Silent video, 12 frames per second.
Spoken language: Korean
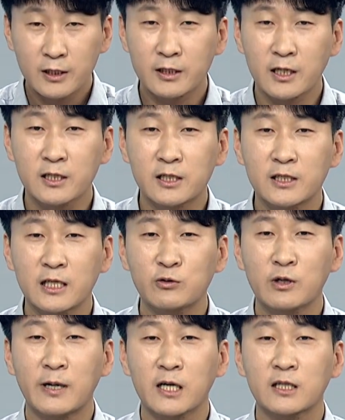일단은 글자
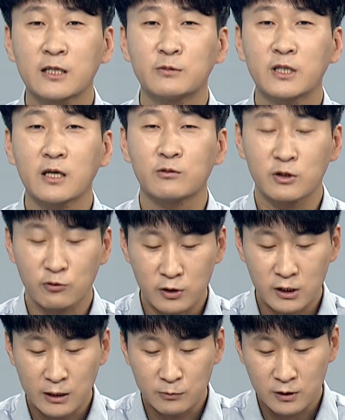수가 많기 때문에 우리
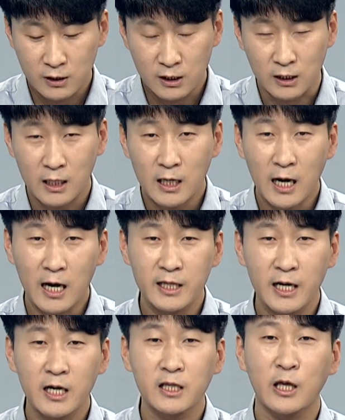구직자분들이
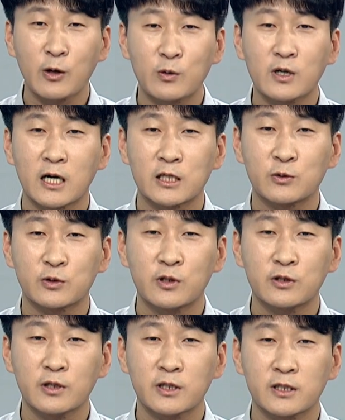하나의 내용을 가지고
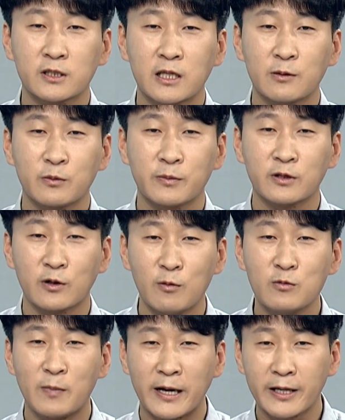선정해서 쓰다 보면
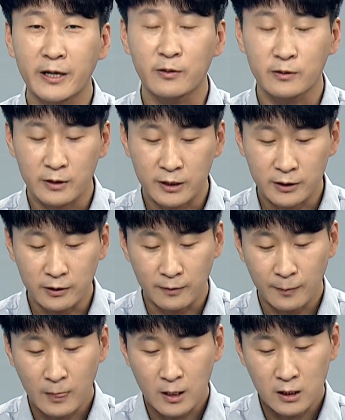너무 음. 많아요. 그래서
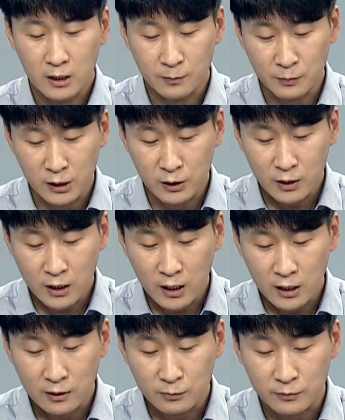이 비전에
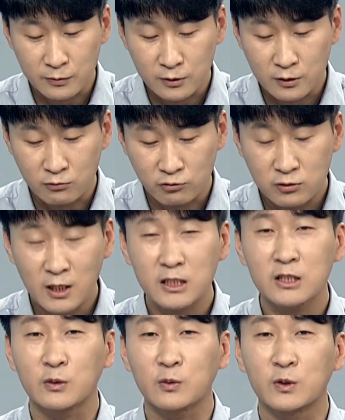관련된 부분들을 두
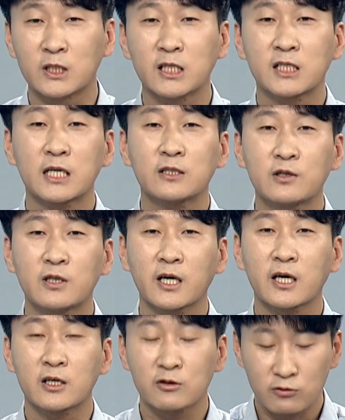가지 정도, 직장
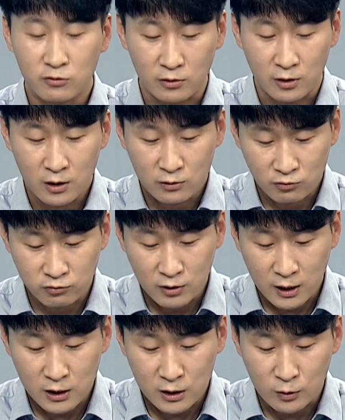선택의 기준을 두
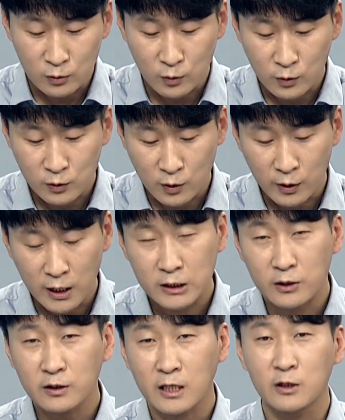가지 정도로
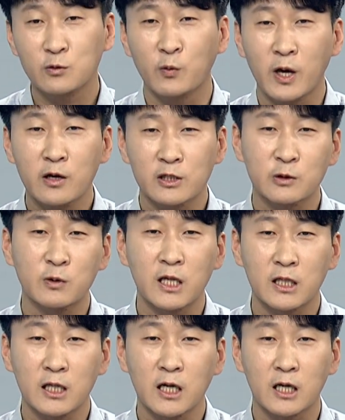정해서 나는 왜
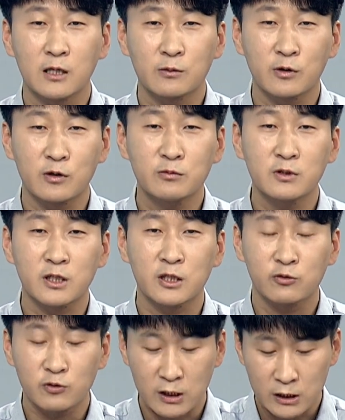지원한다. 여러분들의
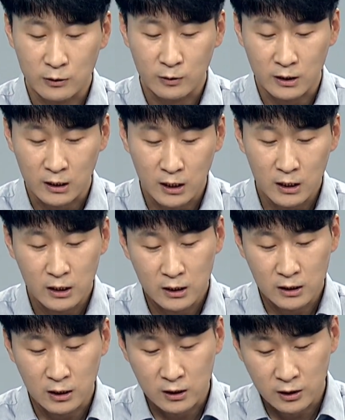기준이 있을 거니까
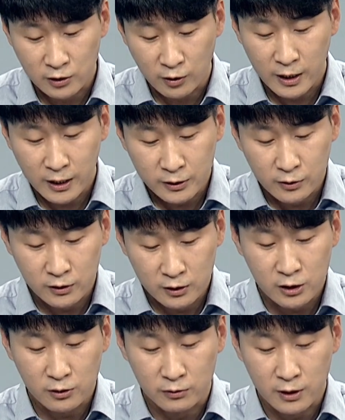일단 그건 정해서
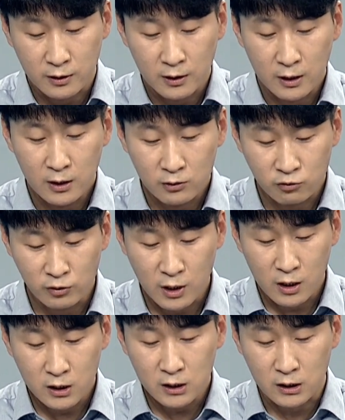쓰시고요.
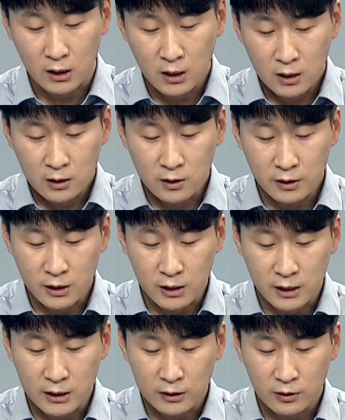중요한 거는 그것이
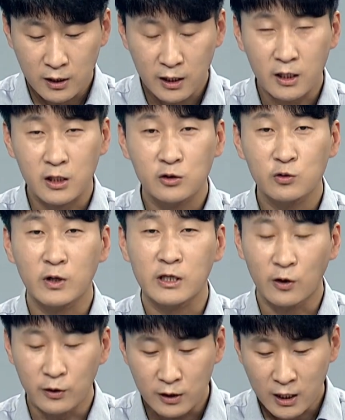직장 선택의 기준과
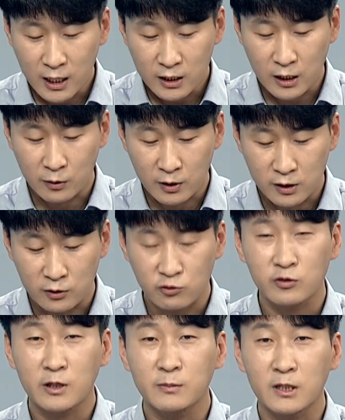연계하는 게 굉장히
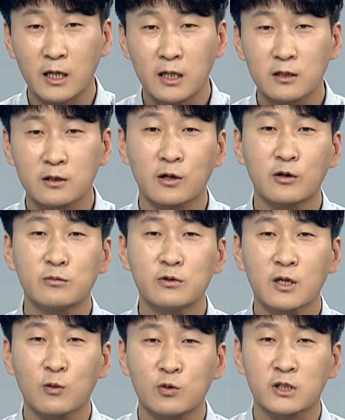중요합니다.
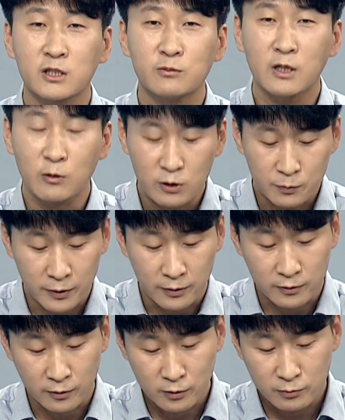여러분들께 꼭 질문하고
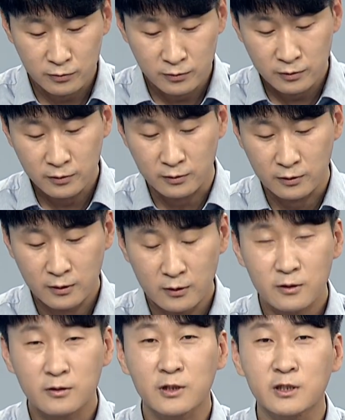싶어요. 여러분들은
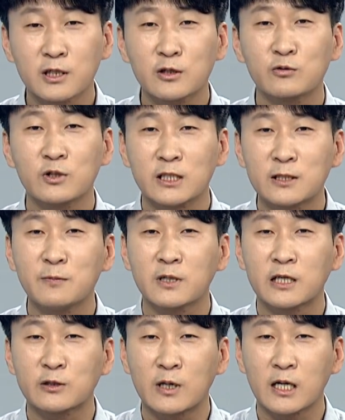직장 기준이
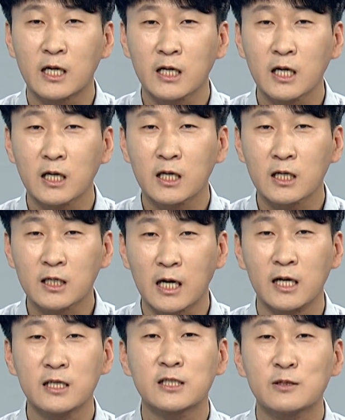있습니까? 정확하게?
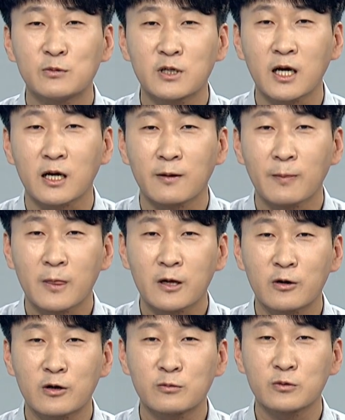라는 질문에
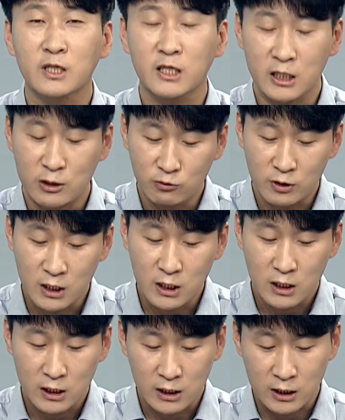여러분들의
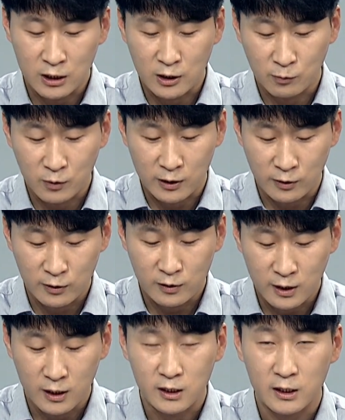기준이 이 기업과
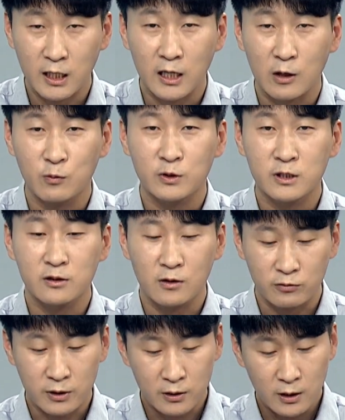연결돼야 된다라고 보시는
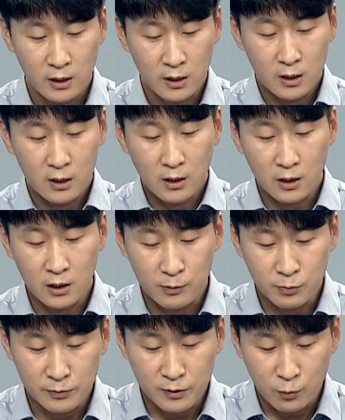거고요. 음. 어, 이
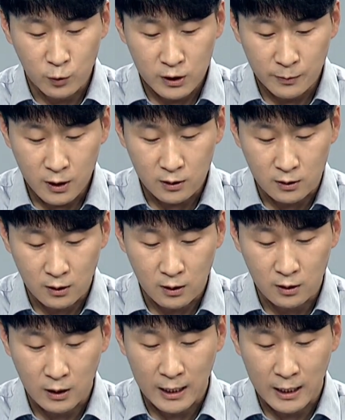부분을 보시면 어,